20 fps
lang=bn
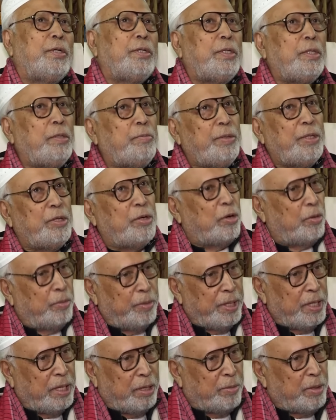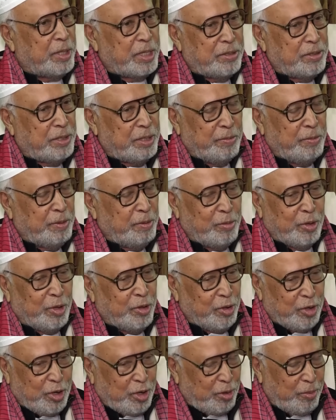টিভি হবে আবার টিভি
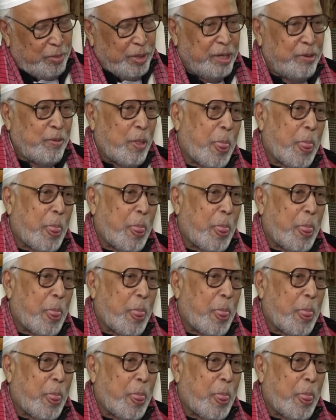বন্ধ হবে